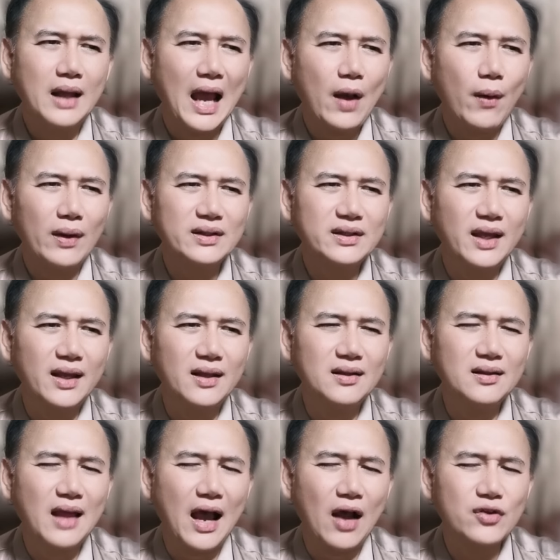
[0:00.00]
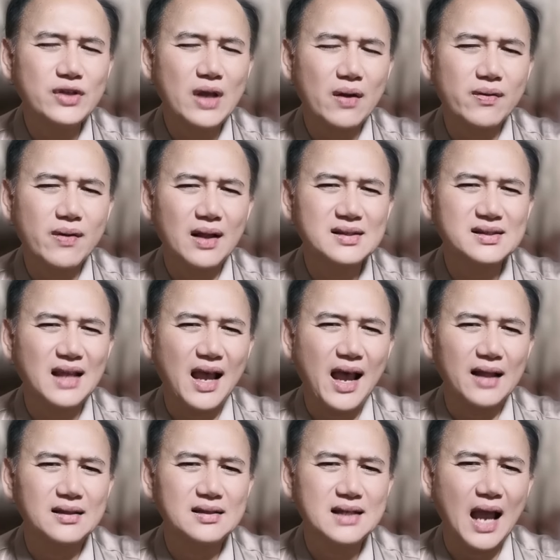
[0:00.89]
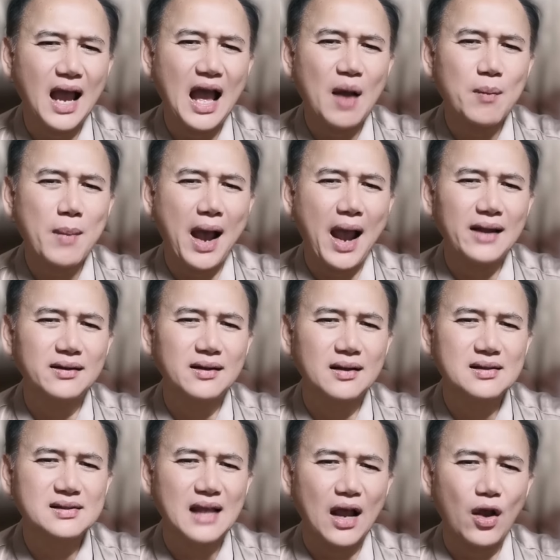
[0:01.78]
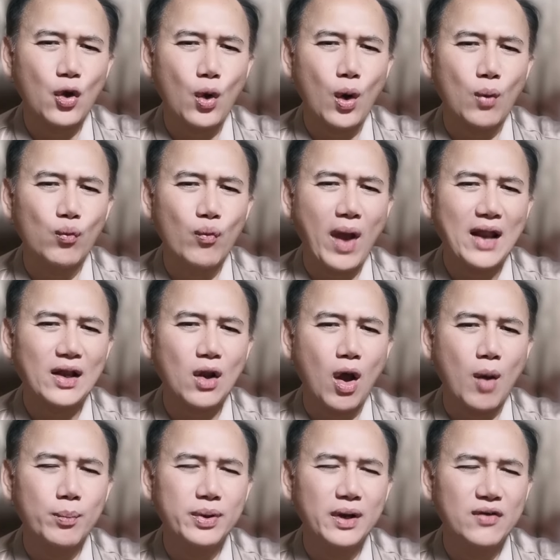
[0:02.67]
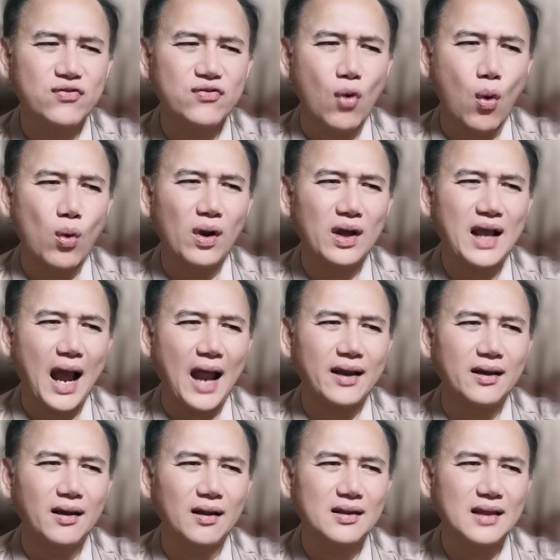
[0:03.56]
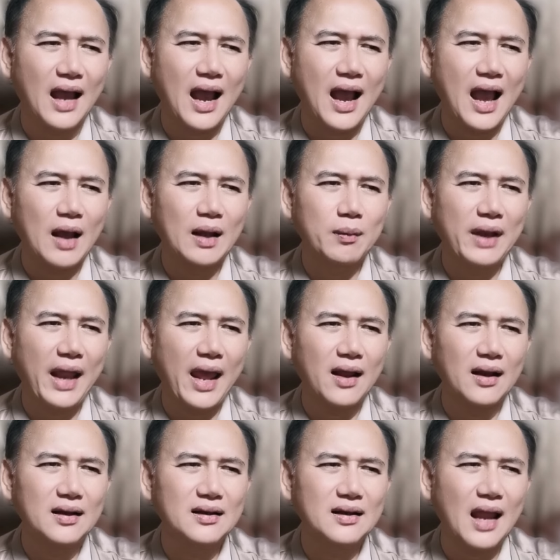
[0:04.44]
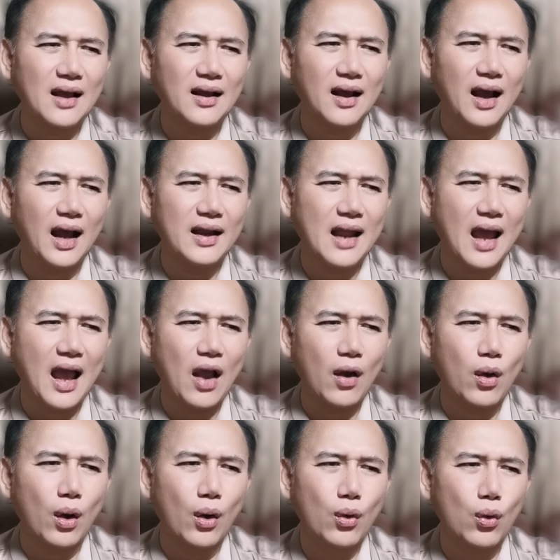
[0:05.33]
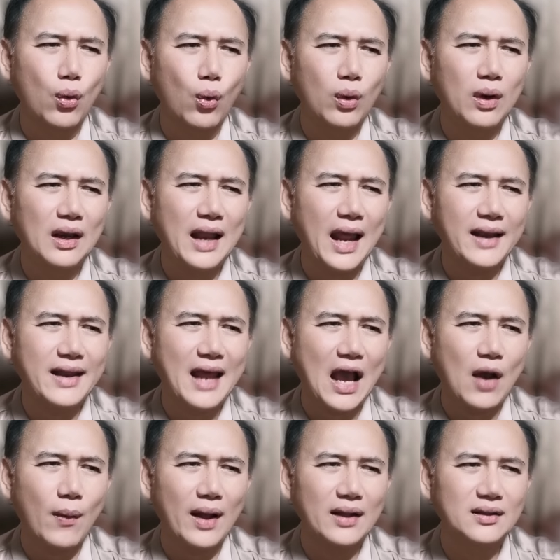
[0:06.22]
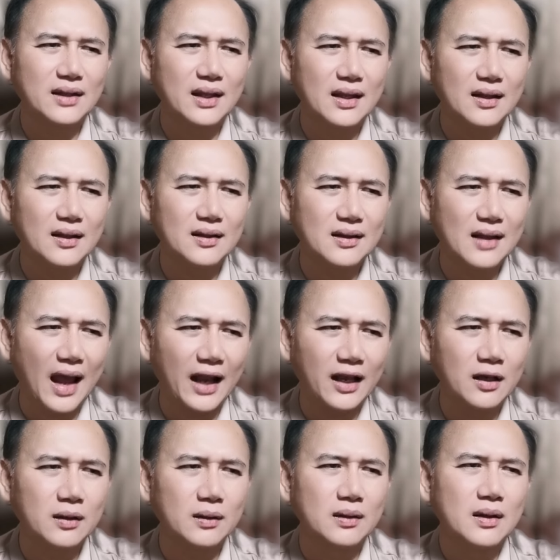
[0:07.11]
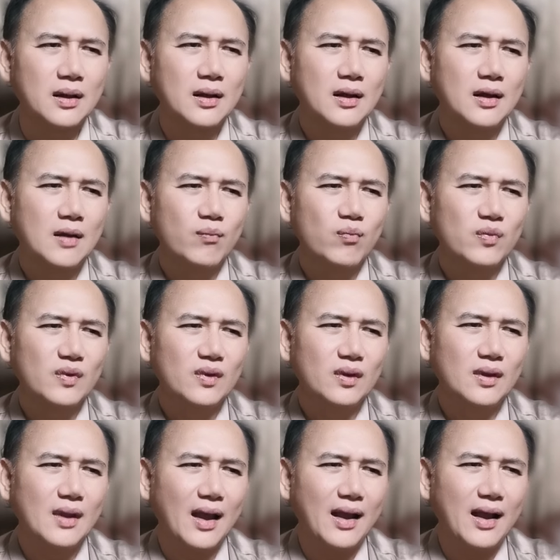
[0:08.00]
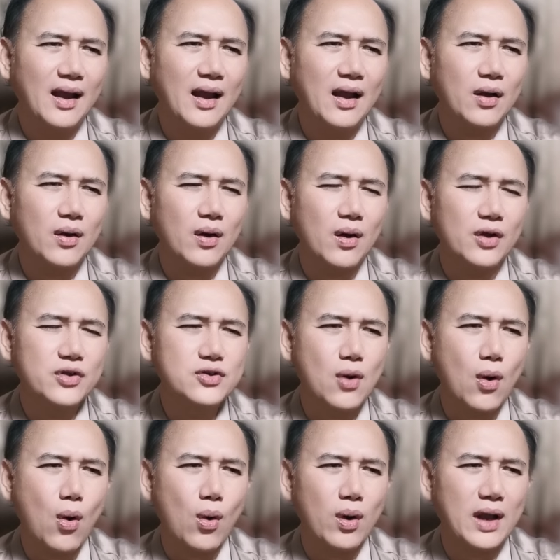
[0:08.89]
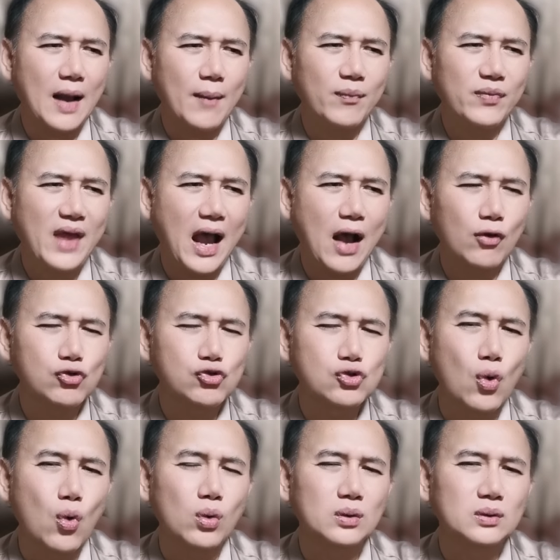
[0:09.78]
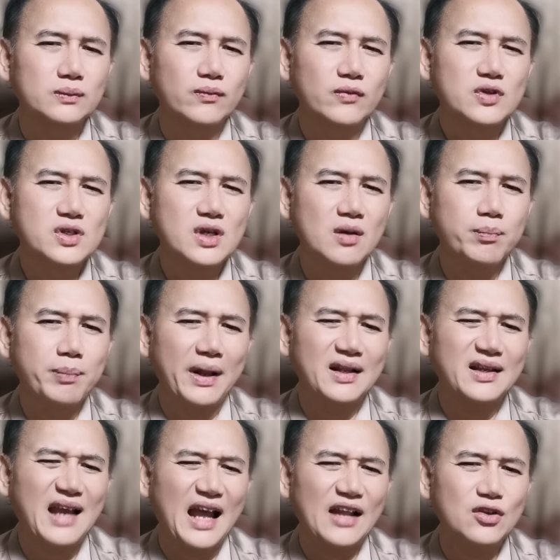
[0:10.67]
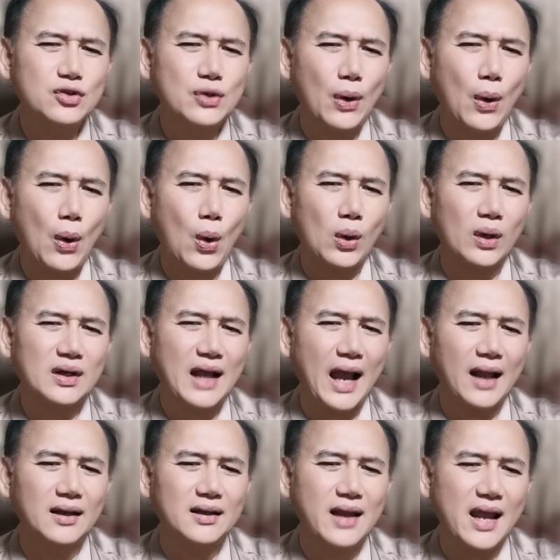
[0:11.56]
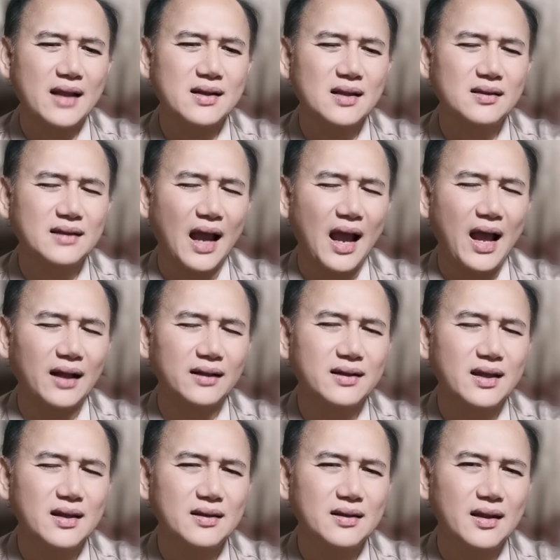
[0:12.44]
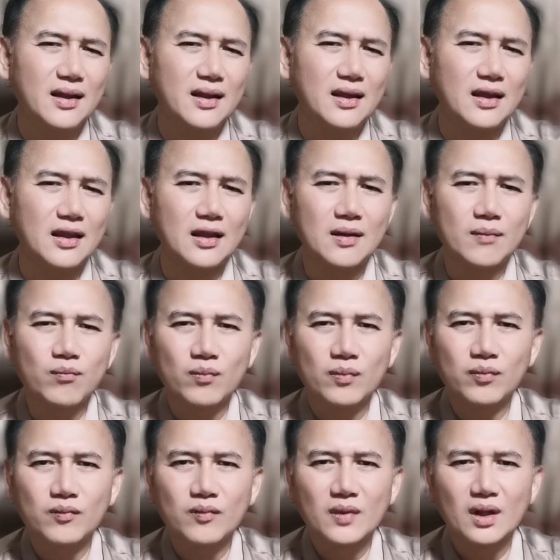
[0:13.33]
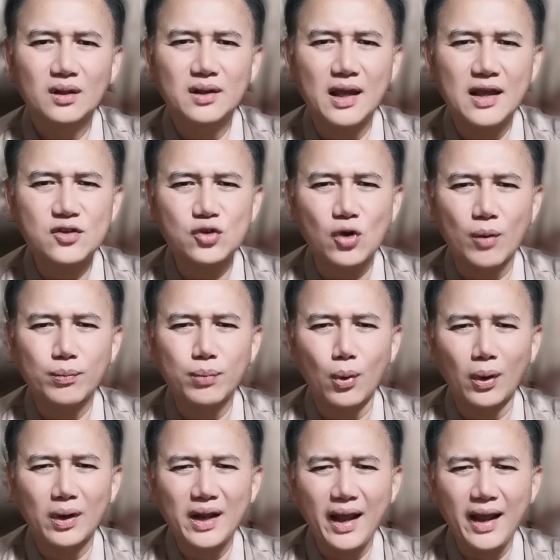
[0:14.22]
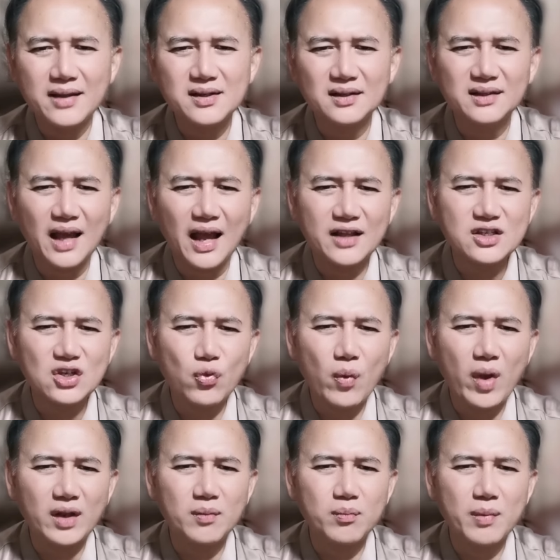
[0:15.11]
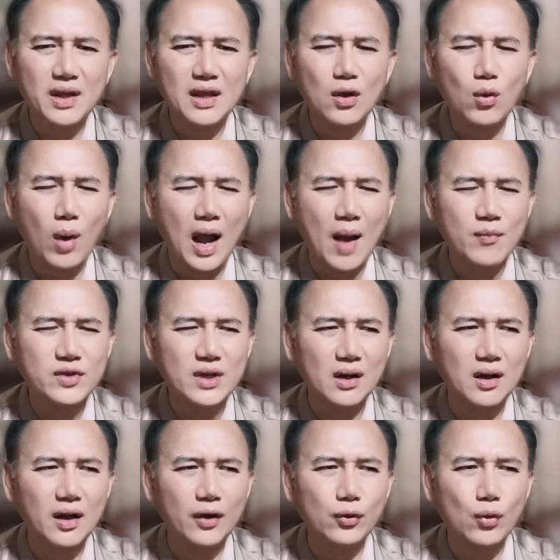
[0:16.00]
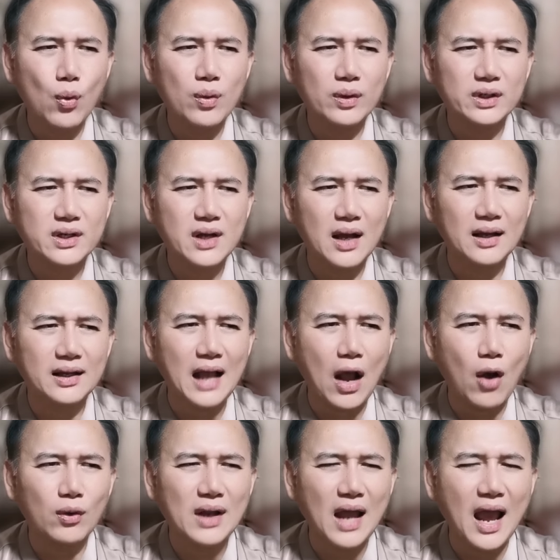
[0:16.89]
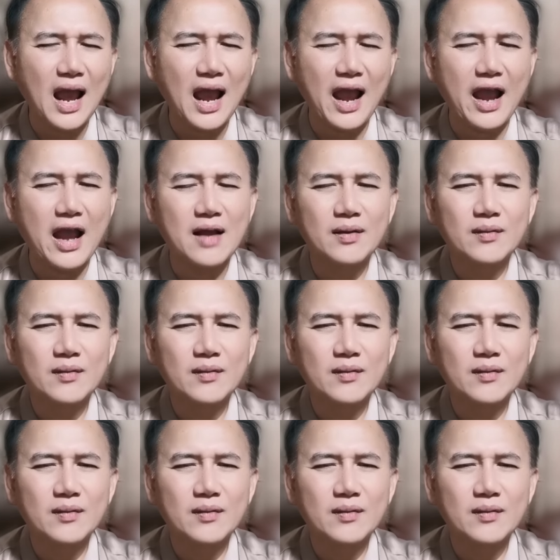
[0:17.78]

ดาวอาทิตย์ ดาวเจ้าเรือนสหัชชะหมายถึงสังคมแวดล้อมอนฝูง หรือการเดินทาง เล็งลัคนาของคุณและดาวอาทิตย์นั้น นะฮะก็โยกกับดาวศุกร์ซึ่งเป็นการโยกกันในทิศทางที่ดี ที่ส่งผลให้ชะตาชีวิตมีความเจริญรุ่งเรืองก้าวหน้า